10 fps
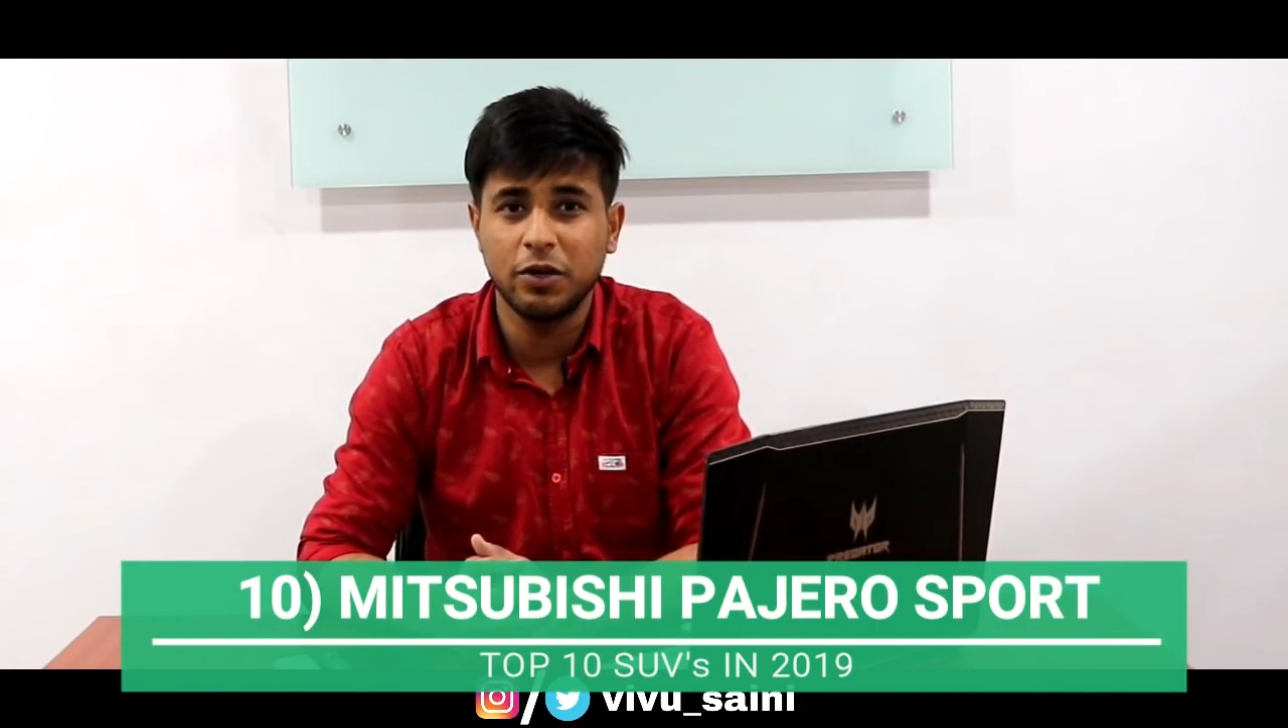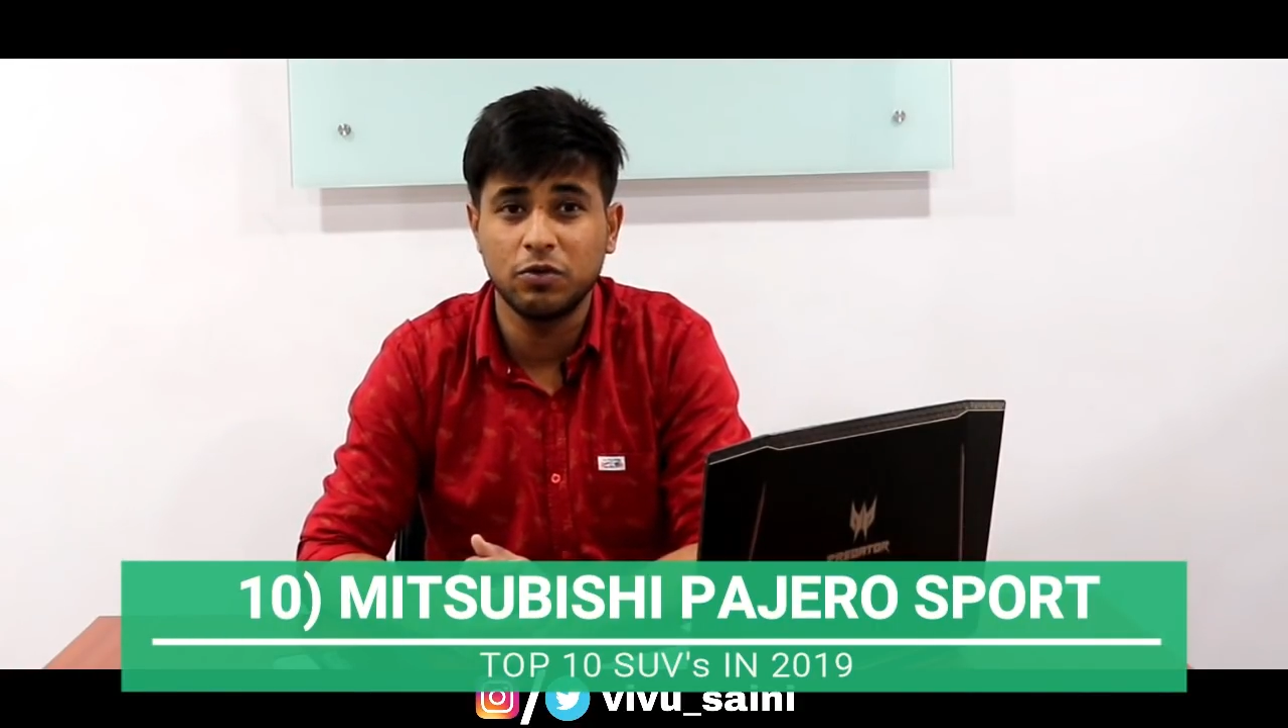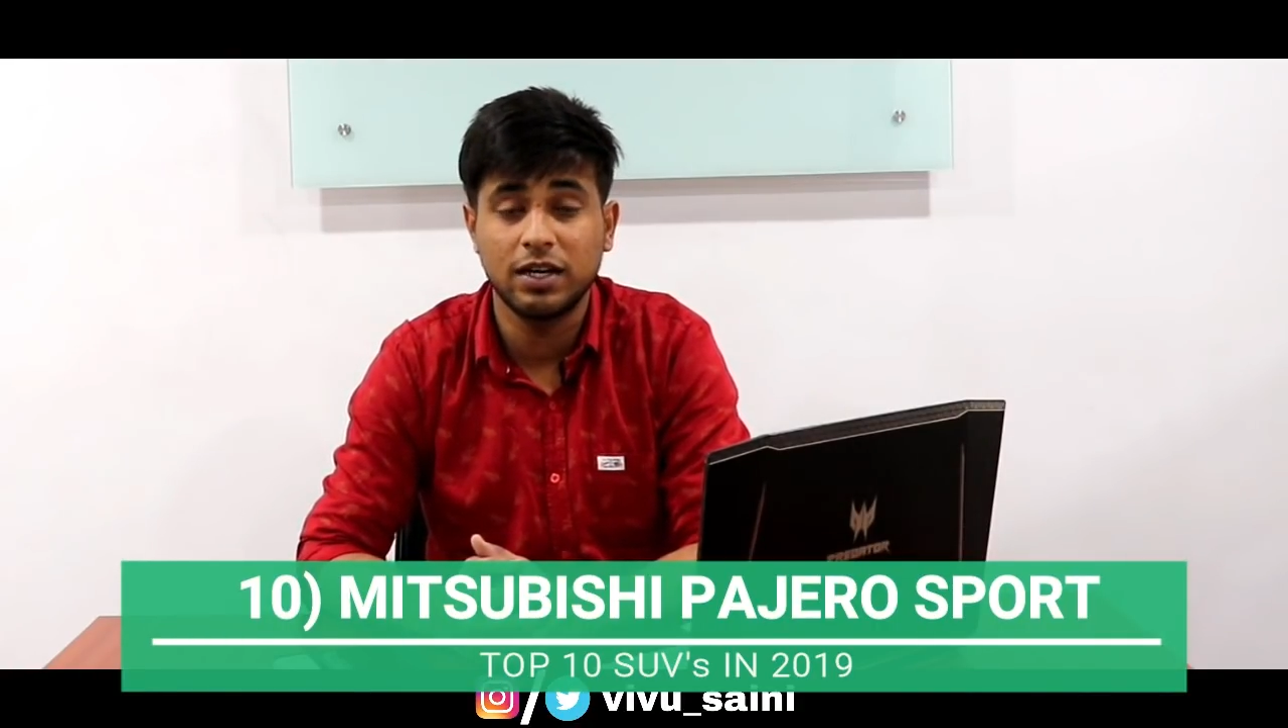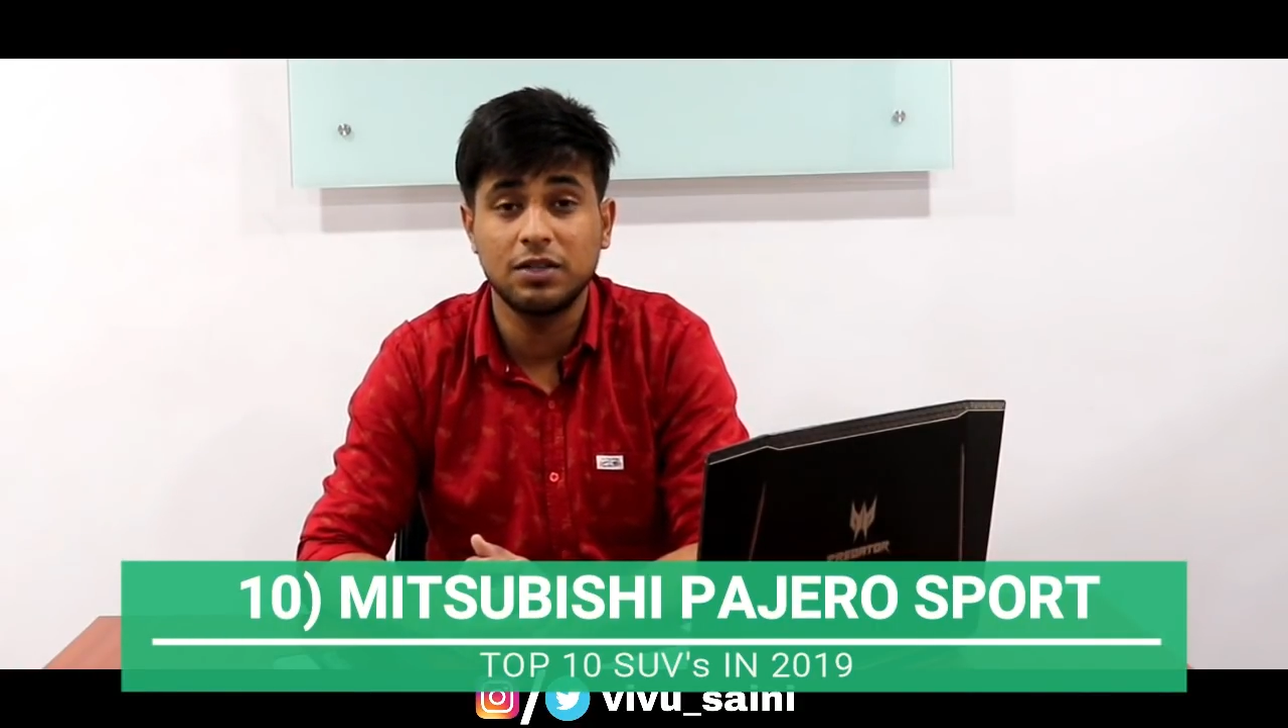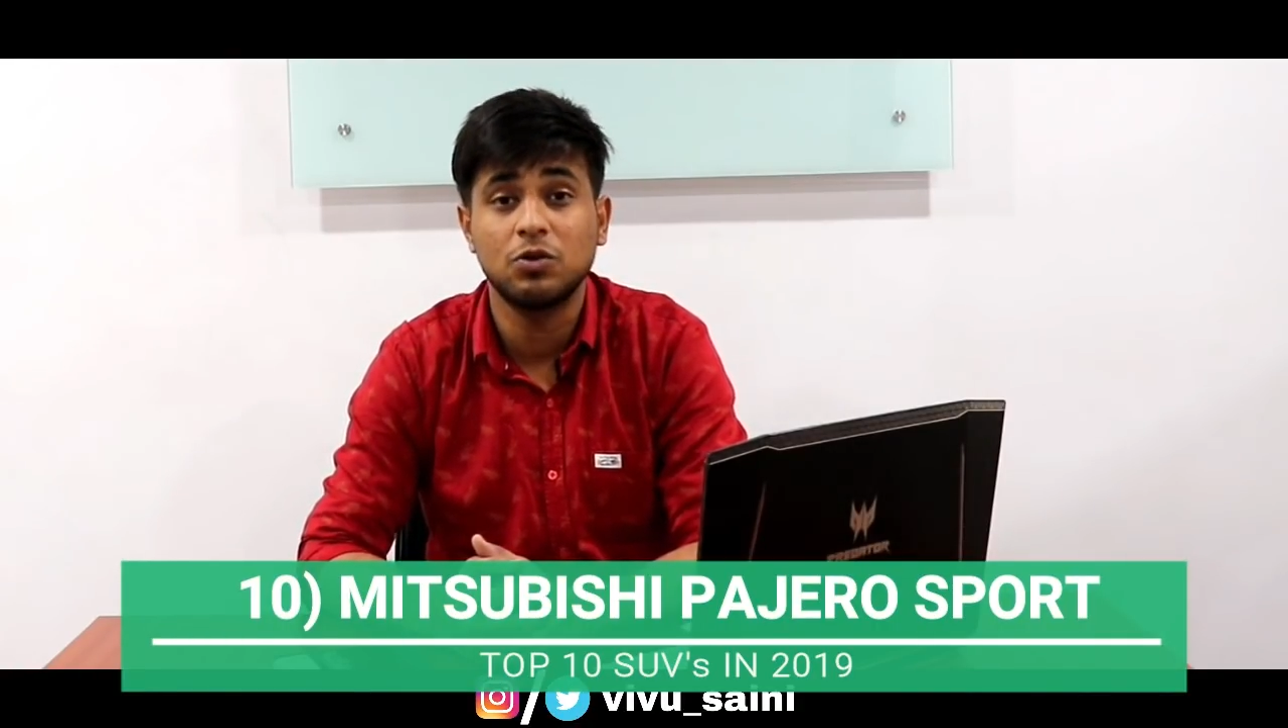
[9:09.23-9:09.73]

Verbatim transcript: ड्यू था